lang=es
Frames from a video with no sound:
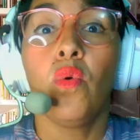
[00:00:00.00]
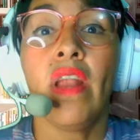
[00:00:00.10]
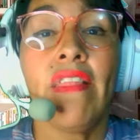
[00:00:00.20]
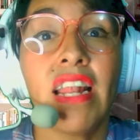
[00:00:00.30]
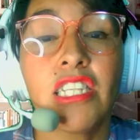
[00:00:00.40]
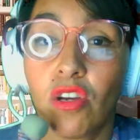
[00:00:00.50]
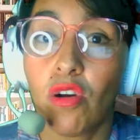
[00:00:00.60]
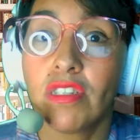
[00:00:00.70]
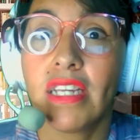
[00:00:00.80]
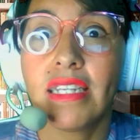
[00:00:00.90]
Una de las
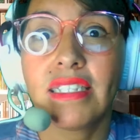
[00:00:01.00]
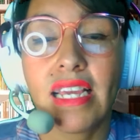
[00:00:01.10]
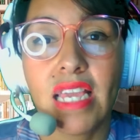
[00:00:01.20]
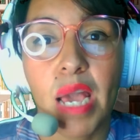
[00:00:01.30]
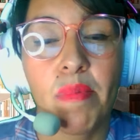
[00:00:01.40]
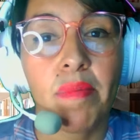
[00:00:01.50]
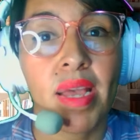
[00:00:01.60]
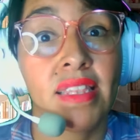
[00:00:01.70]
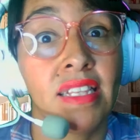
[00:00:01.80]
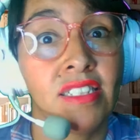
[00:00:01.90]
cosas que llama mi
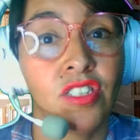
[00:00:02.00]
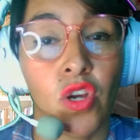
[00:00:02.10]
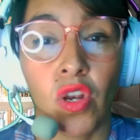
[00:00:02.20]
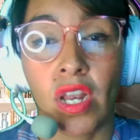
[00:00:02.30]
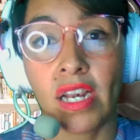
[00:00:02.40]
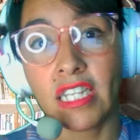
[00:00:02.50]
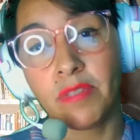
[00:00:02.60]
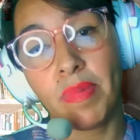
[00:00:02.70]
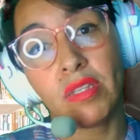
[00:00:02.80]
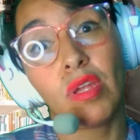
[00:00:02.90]
atención
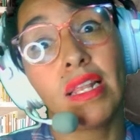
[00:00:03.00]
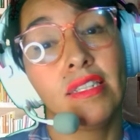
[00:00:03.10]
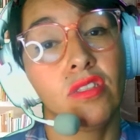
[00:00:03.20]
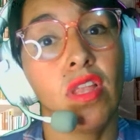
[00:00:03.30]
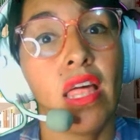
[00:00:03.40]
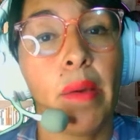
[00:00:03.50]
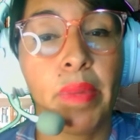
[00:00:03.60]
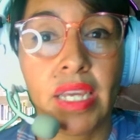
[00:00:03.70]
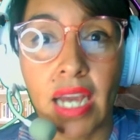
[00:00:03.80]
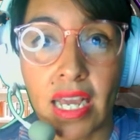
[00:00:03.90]
respecto a la historia de
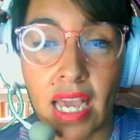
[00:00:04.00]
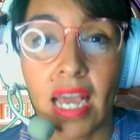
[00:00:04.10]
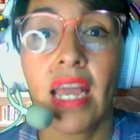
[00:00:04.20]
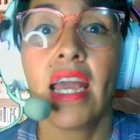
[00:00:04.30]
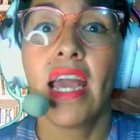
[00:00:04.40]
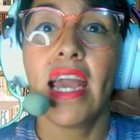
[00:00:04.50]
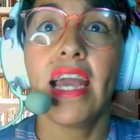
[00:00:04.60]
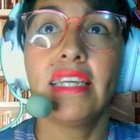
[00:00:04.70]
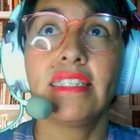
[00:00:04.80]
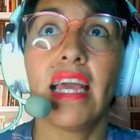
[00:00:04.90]
Micaiah
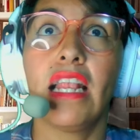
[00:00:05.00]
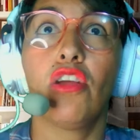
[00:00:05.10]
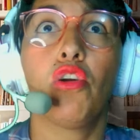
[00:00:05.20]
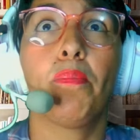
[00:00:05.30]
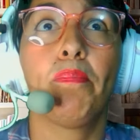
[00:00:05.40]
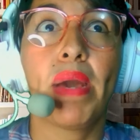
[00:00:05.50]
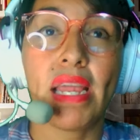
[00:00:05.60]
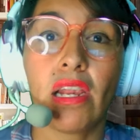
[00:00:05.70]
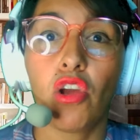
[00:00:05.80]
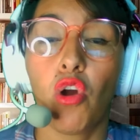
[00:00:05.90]
es el
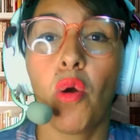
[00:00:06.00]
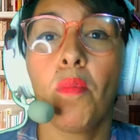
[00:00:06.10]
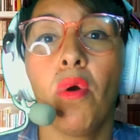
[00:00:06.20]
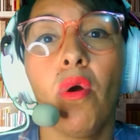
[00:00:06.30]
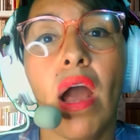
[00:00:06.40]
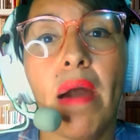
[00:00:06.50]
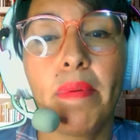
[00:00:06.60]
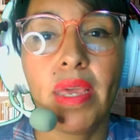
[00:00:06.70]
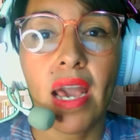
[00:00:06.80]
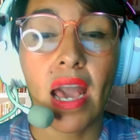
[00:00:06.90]
ver cómo
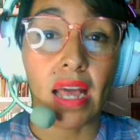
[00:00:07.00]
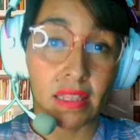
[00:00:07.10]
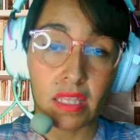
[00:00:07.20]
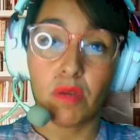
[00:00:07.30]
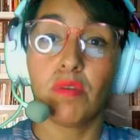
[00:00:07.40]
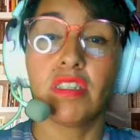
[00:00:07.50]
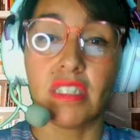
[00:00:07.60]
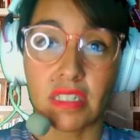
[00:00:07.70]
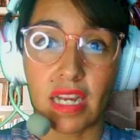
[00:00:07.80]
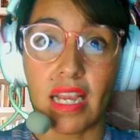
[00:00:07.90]
había antiguos
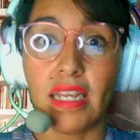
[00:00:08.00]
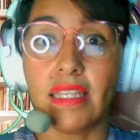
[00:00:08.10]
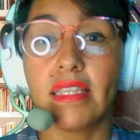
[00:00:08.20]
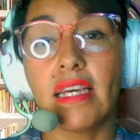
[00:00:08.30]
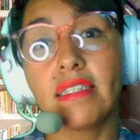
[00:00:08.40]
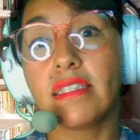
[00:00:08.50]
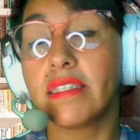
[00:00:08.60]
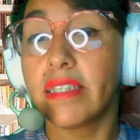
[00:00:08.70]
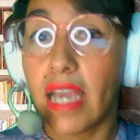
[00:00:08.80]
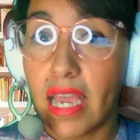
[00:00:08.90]
israelitas
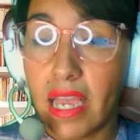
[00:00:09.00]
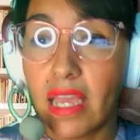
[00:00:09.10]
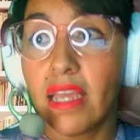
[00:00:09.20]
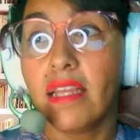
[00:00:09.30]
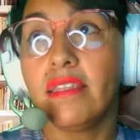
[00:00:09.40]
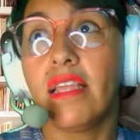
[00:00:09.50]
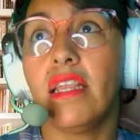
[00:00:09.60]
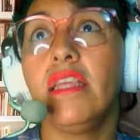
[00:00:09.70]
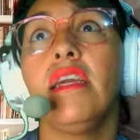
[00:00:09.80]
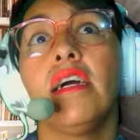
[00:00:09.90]
que
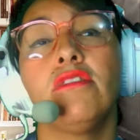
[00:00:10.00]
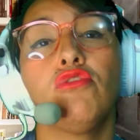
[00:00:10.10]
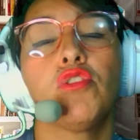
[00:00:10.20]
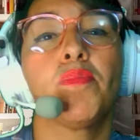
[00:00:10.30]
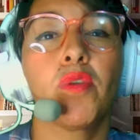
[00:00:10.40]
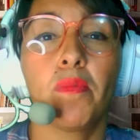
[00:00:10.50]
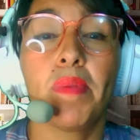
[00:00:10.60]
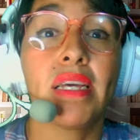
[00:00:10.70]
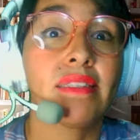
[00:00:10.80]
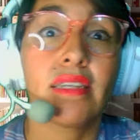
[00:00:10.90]
tenían sus
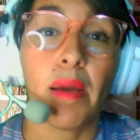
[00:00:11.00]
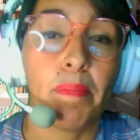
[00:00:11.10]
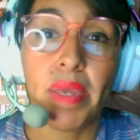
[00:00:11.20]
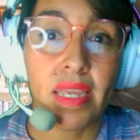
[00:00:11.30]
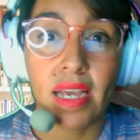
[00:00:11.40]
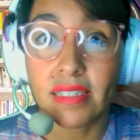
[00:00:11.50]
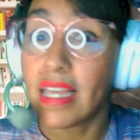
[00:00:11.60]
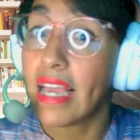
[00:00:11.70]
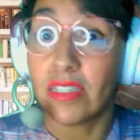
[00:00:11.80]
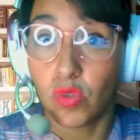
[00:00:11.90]
propias
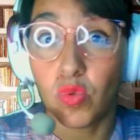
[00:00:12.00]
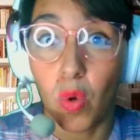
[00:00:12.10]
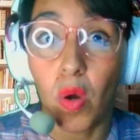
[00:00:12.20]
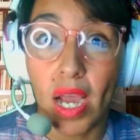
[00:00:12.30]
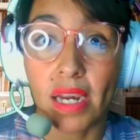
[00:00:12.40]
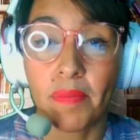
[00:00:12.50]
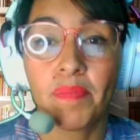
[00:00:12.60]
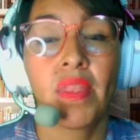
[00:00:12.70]
capillas en su hogar.